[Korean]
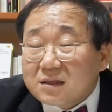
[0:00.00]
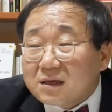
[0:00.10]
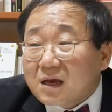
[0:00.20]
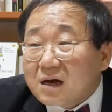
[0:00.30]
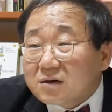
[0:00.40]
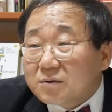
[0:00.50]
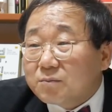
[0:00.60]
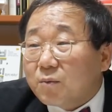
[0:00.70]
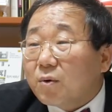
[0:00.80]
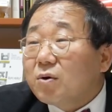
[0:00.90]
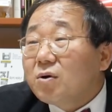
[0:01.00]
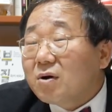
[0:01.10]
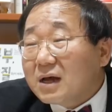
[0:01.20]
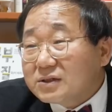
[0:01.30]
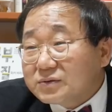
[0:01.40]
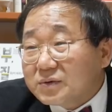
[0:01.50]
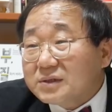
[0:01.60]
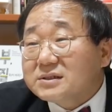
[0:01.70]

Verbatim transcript: 네가 그럼 뭘로 가지고